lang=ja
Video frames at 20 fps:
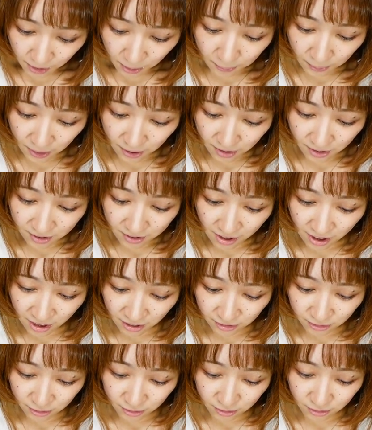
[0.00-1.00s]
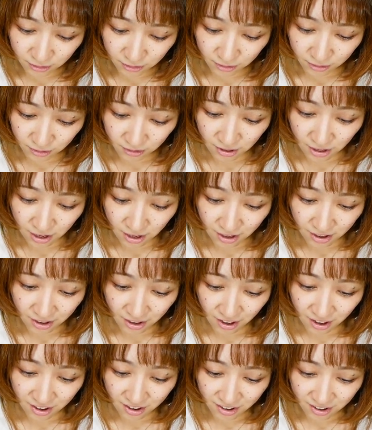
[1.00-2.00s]
やばええ
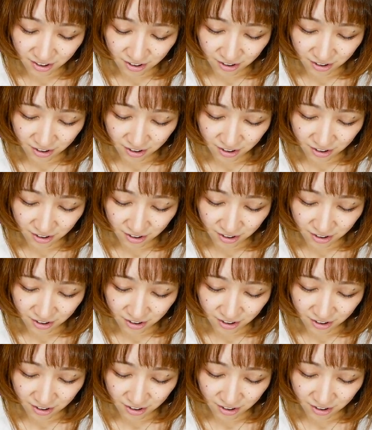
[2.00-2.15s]
え